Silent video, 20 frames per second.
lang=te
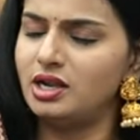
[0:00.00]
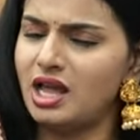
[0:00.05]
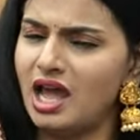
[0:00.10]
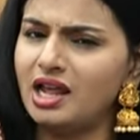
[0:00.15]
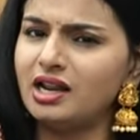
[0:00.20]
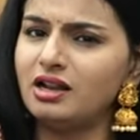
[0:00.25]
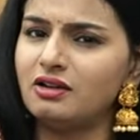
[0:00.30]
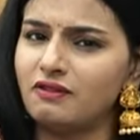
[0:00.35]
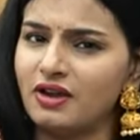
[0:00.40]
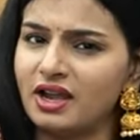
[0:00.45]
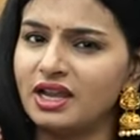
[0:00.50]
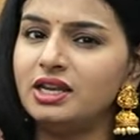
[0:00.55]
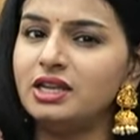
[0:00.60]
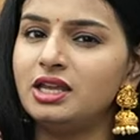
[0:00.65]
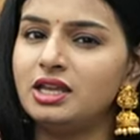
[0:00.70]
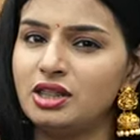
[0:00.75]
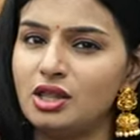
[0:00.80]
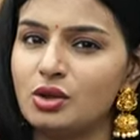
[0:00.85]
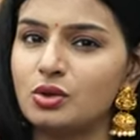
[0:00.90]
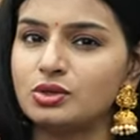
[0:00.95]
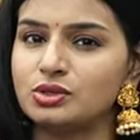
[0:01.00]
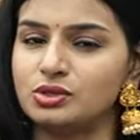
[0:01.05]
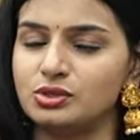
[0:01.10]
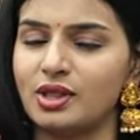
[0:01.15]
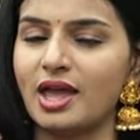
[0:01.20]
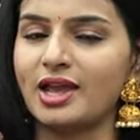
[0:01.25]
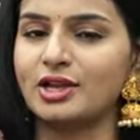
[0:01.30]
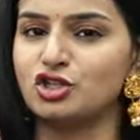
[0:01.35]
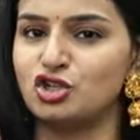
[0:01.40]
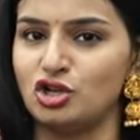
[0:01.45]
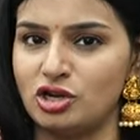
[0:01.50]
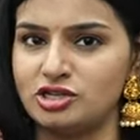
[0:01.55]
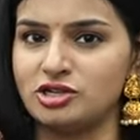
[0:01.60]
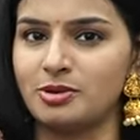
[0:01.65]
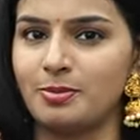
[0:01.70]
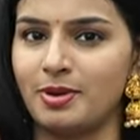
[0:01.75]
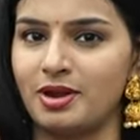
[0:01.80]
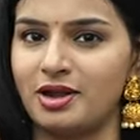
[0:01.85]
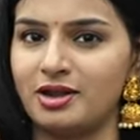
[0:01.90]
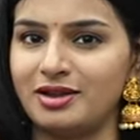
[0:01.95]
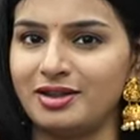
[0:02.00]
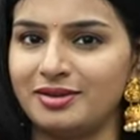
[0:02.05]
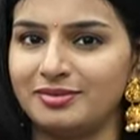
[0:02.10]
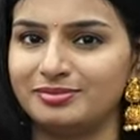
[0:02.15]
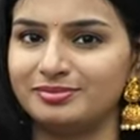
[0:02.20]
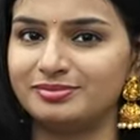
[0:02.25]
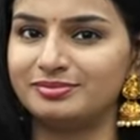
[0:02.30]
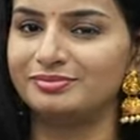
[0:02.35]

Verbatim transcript: డార్క్ వైన్ కిందకి వస్తుంది యాక్చువల్లీ చెప్పాలంటే